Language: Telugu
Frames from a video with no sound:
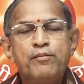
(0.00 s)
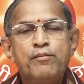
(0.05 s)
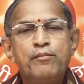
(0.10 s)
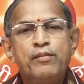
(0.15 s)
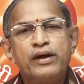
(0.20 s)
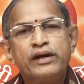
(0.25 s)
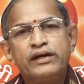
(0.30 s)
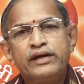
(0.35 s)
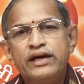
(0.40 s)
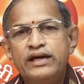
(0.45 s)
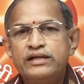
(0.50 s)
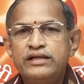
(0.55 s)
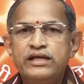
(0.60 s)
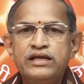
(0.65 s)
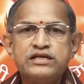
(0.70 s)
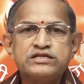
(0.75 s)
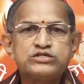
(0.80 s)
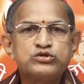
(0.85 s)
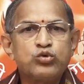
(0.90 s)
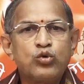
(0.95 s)
మనకేదైనా
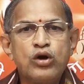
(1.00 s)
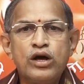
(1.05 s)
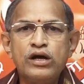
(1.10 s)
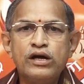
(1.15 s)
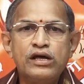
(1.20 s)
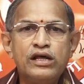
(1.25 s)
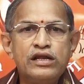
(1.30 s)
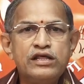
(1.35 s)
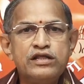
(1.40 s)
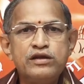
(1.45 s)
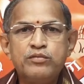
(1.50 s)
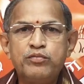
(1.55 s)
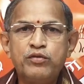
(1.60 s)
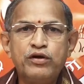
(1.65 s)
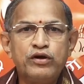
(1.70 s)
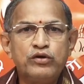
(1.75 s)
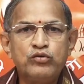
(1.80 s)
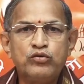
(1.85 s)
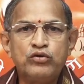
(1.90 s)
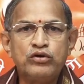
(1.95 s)
ఏదైనా సుఖం
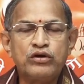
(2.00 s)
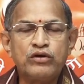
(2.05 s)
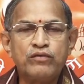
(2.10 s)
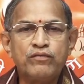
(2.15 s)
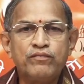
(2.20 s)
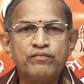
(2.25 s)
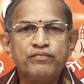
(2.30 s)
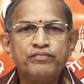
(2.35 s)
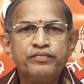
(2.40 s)
కలిగినప్పుడు అనుకుంటాం